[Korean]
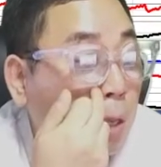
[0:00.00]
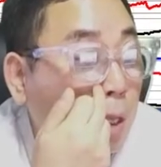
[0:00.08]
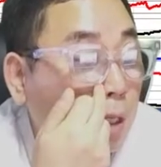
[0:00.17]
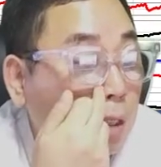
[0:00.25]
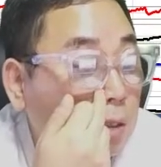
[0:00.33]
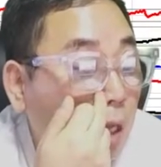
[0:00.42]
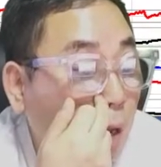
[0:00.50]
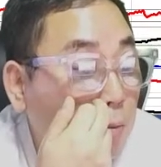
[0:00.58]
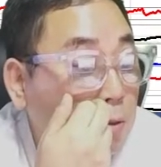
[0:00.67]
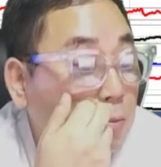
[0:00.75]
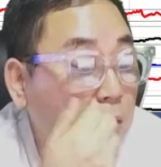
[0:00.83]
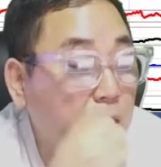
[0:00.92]
근데
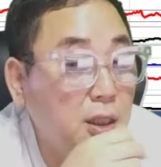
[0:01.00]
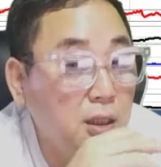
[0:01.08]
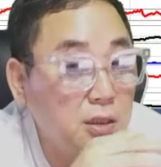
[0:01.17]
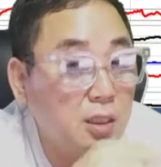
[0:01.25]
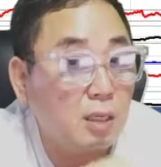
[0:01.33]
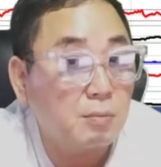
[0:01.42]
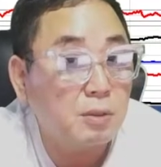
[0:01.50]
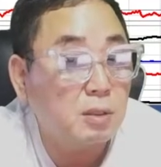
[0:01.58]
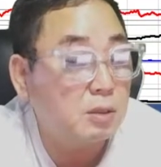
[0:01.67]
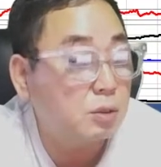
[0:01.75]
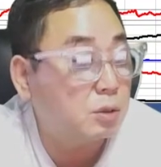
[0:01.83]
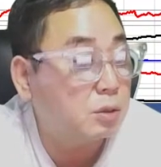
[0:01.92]
하물며 있는
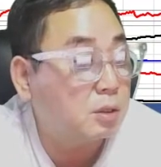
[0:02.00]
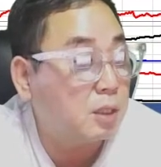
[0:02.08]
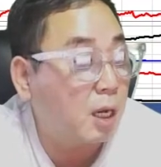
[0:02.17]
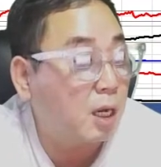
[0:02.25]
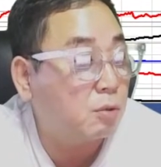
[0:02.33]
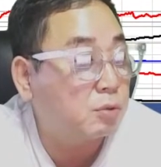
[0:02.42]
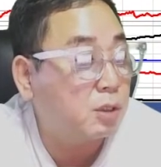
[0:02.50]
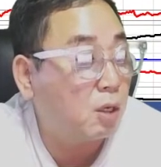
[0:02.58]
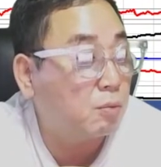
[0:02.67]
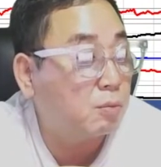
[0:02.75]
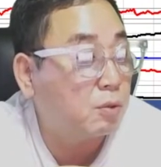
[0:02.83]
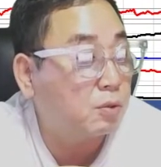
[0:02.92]
사람들 가갖고 싸우면